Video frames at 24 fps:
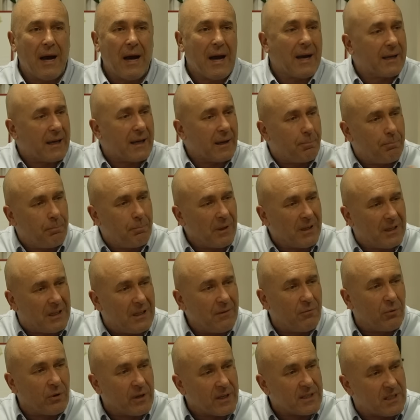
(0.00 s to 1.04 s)
anche per chi
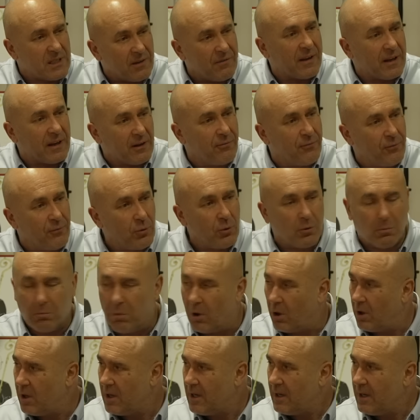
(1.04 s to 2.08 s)
volesse fare il
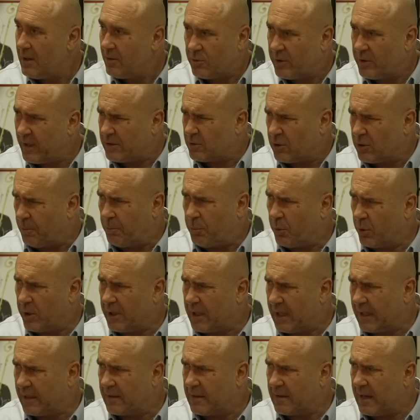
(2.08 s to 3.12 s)
furbo, non è troppo
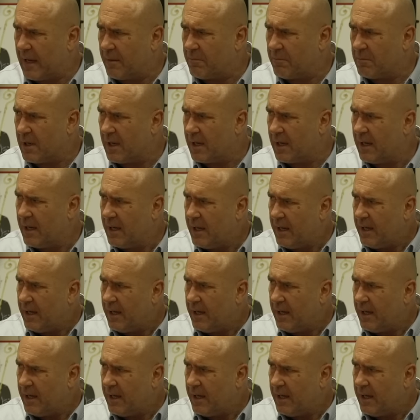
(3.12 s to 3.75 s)
ricattabile.